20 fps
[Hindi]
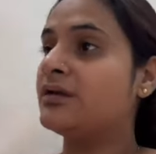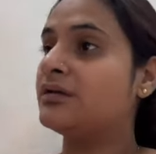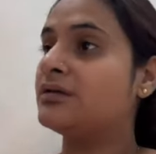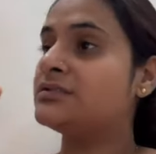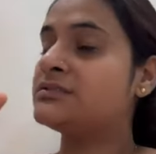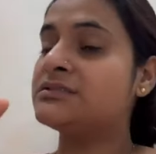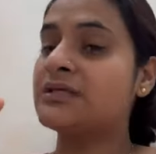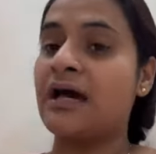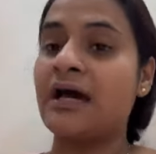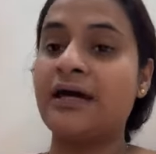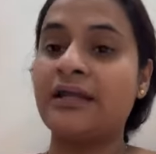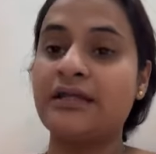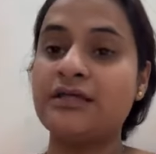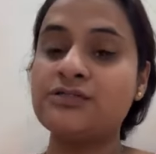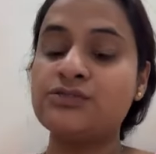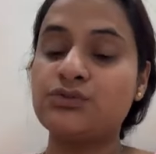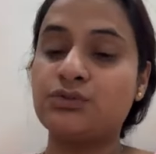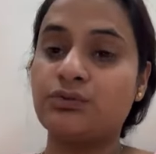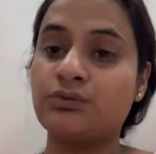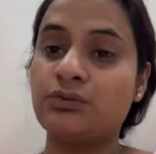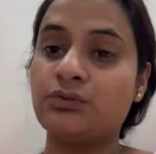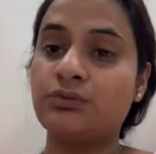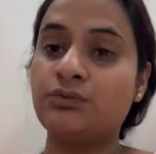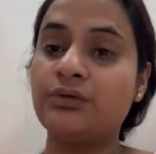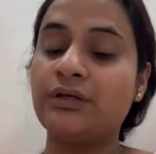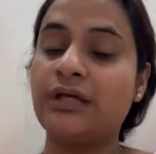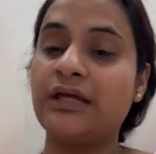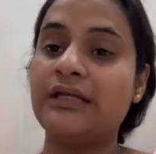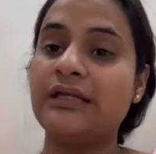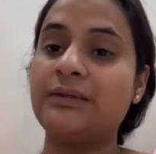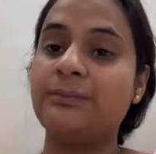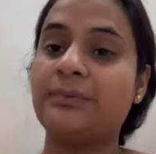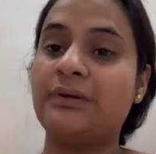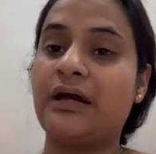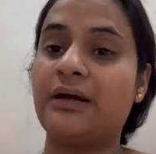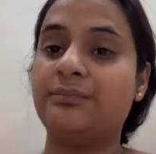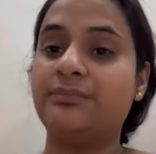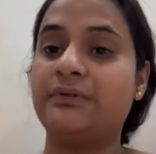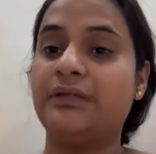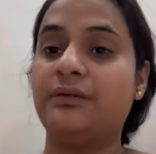सारे सुख उनके लिए
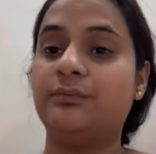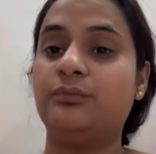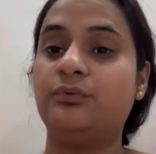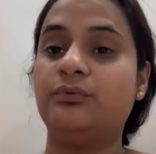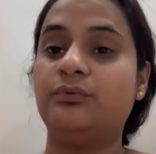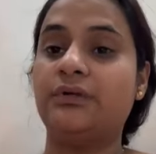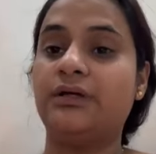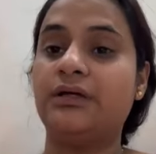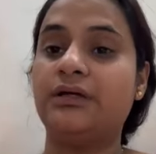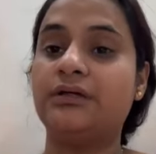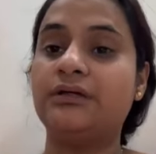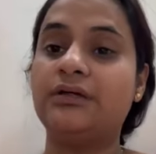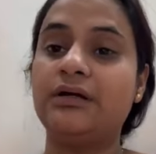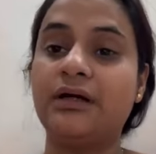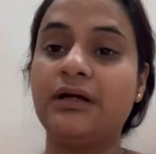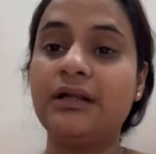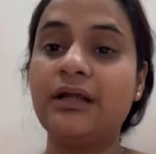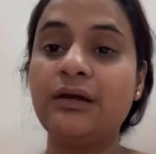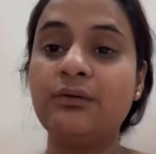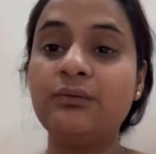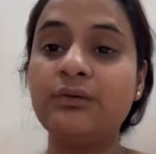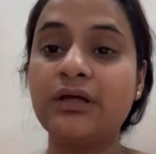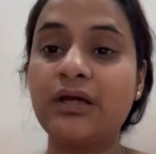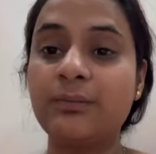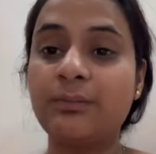प्राप्त हैं पूरे घर है उनके